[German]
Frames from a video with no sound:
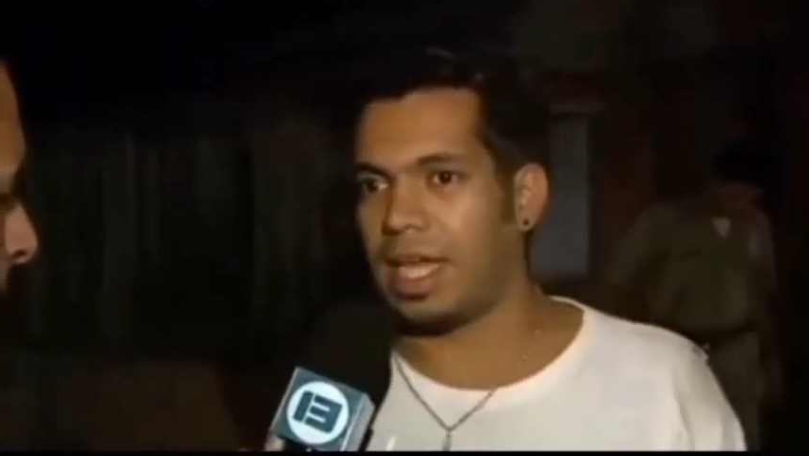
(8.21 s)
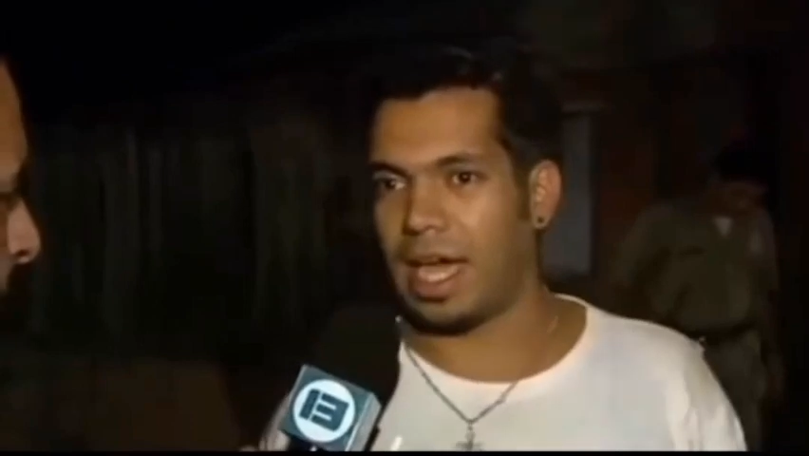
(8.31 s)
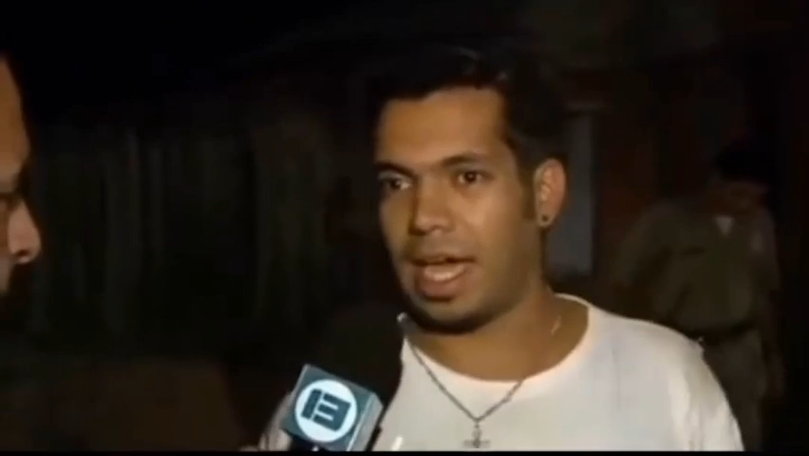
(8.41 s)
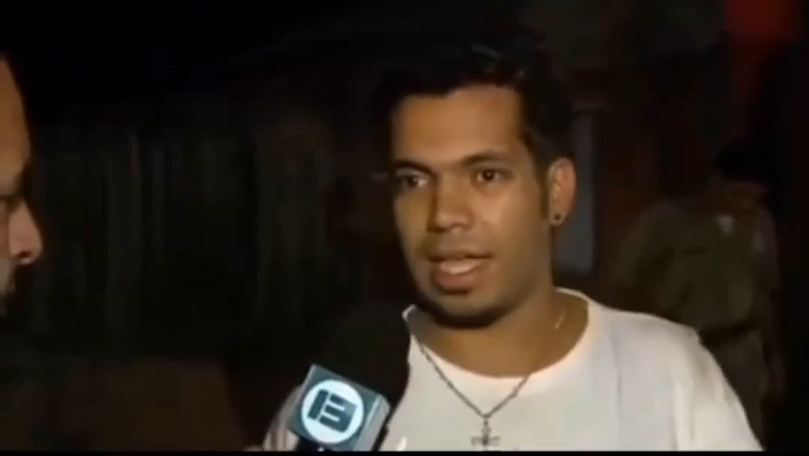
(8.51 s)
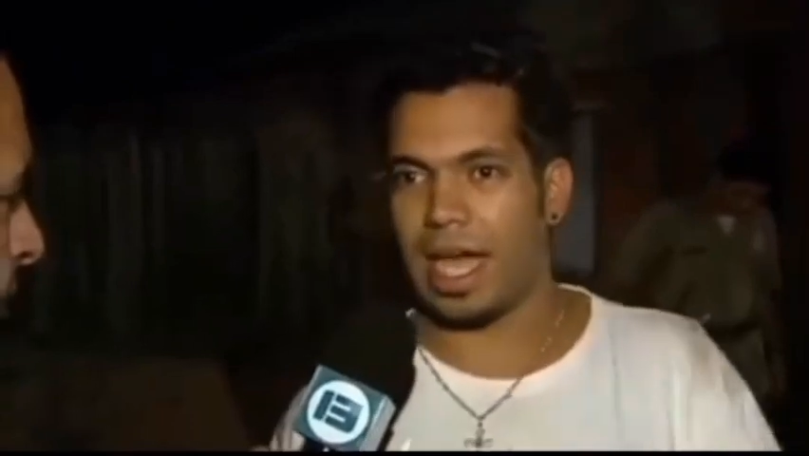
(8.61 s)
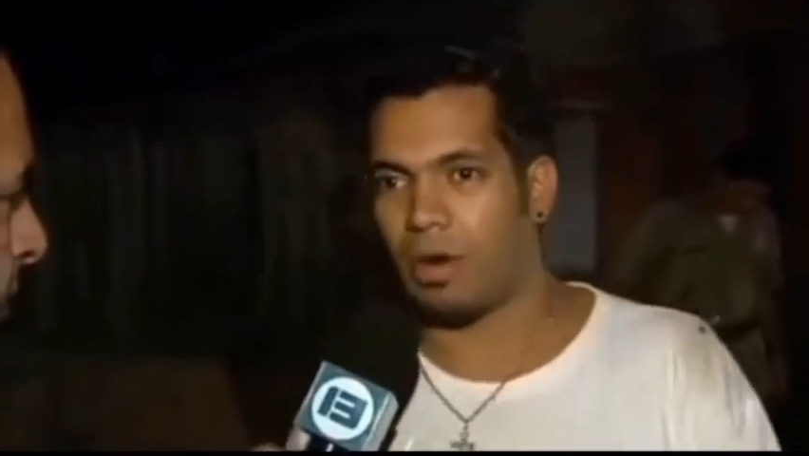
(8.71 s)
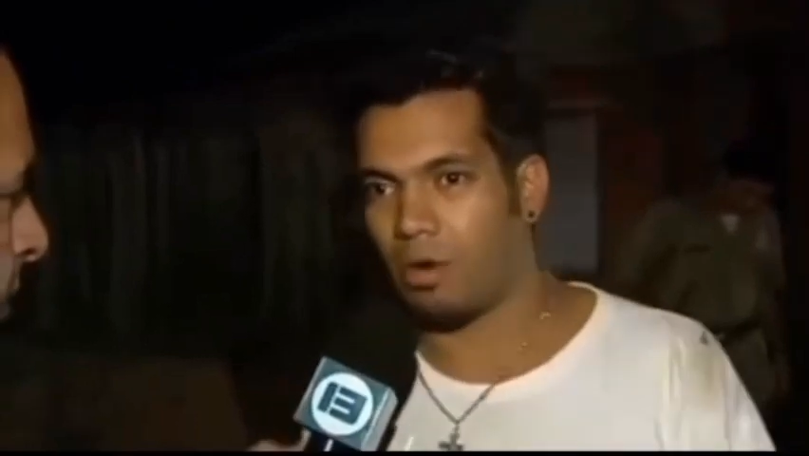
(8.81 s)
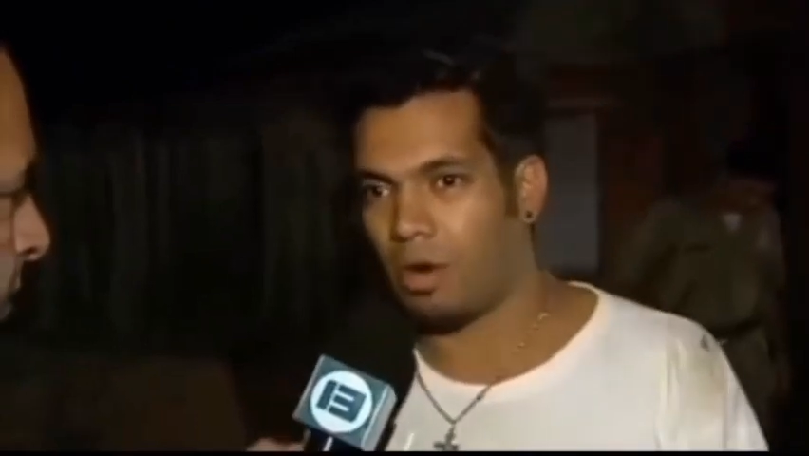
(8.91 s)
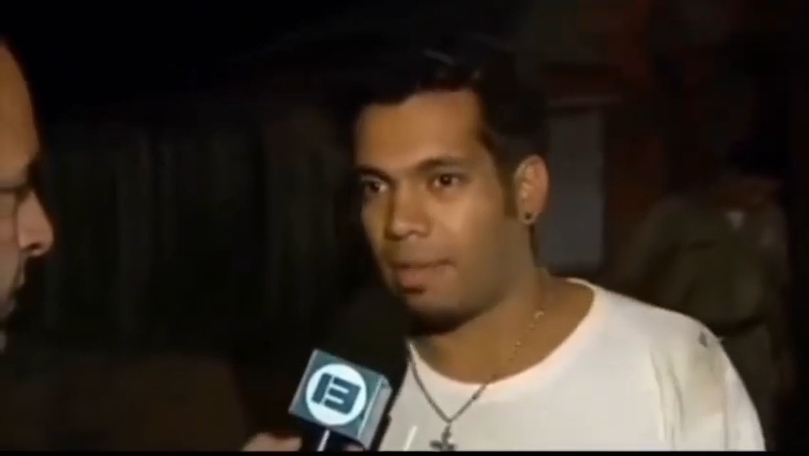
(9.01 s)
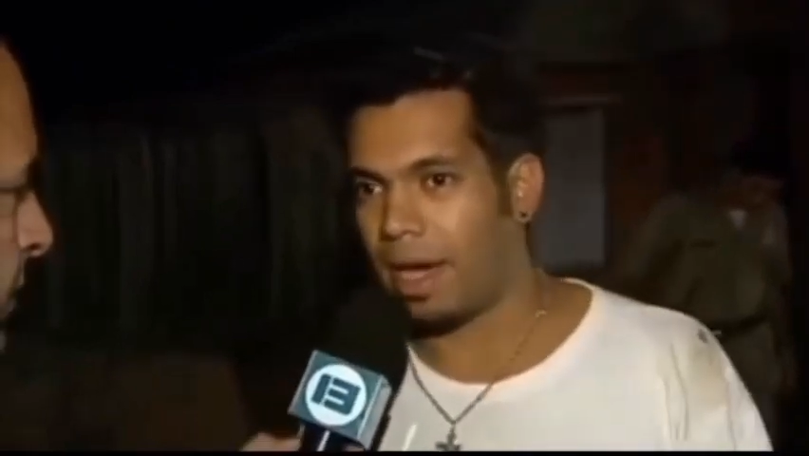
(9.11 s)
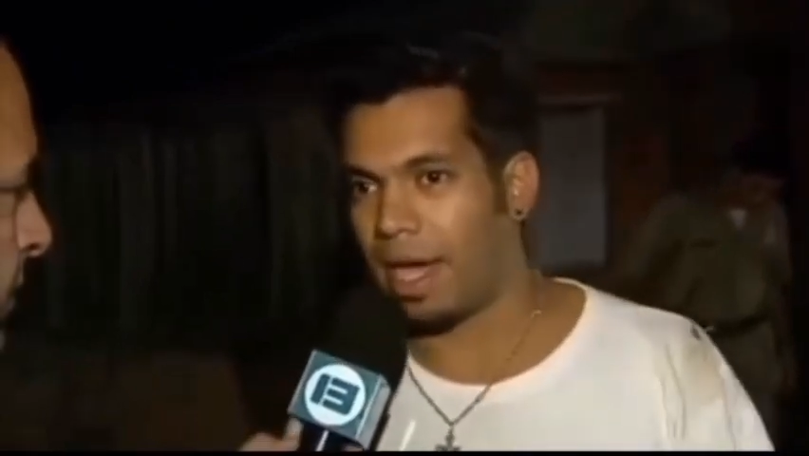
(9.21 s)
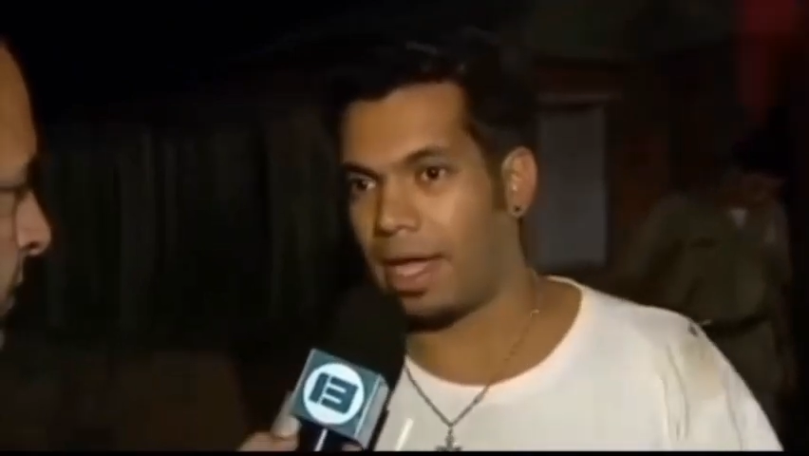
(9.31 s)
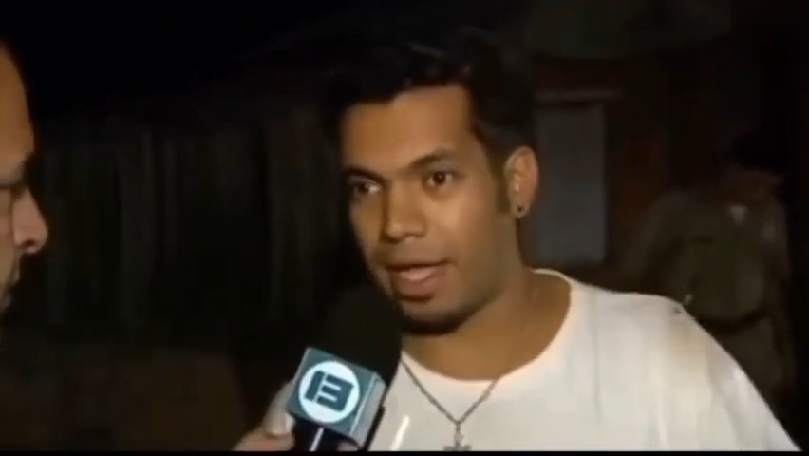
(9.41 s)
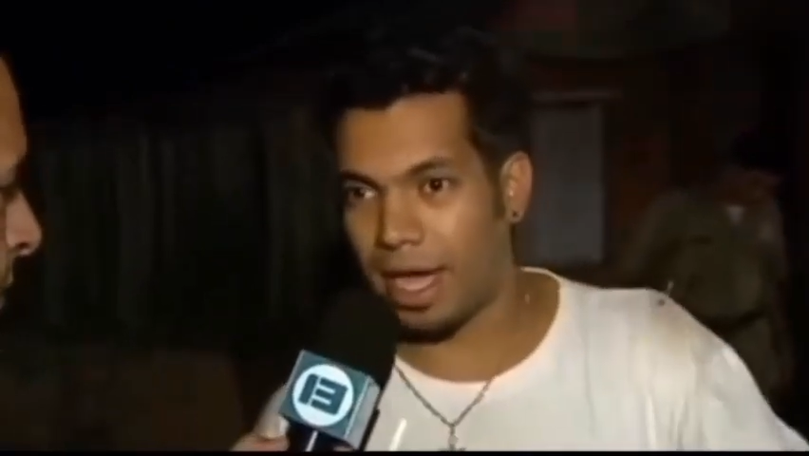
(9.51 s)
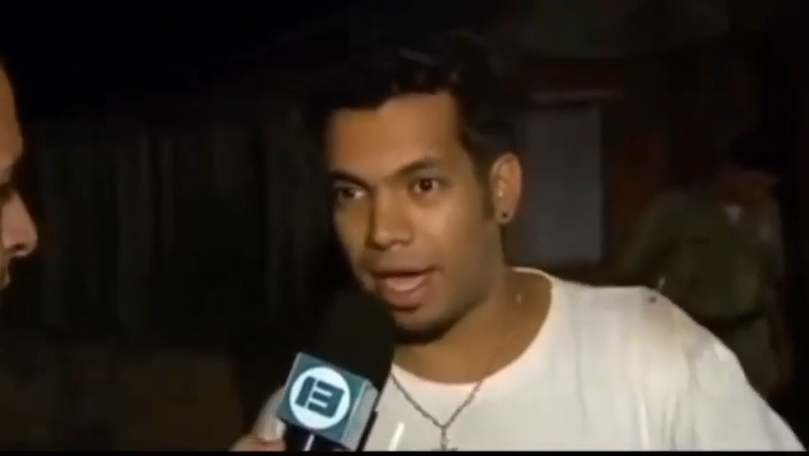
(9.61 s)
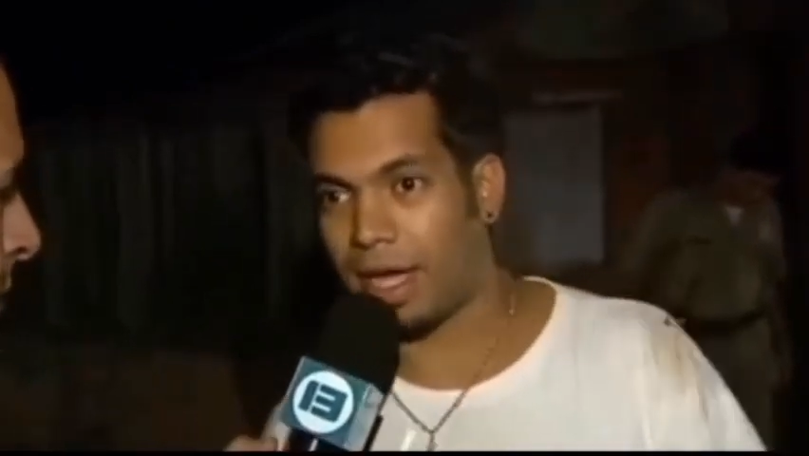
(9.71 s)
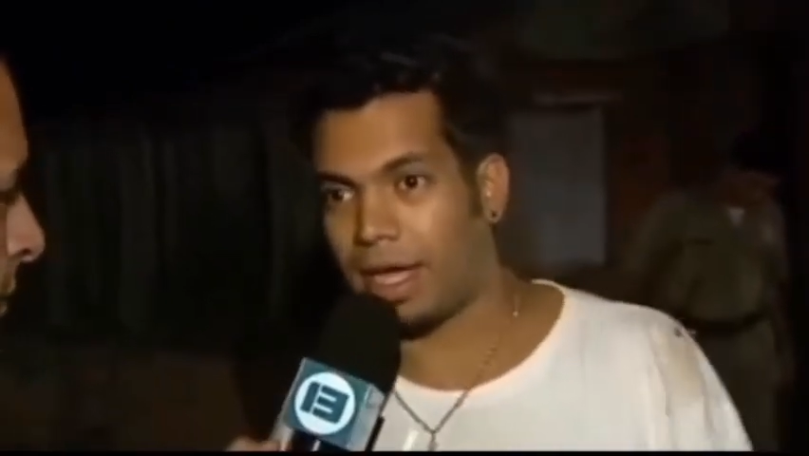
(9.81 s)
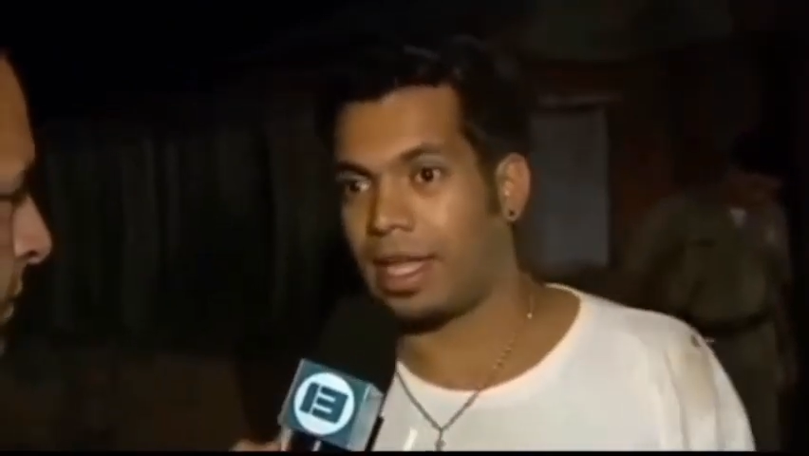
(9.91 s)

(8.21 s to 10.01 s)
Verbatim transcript: Es ist schon eine ruhige Zeit.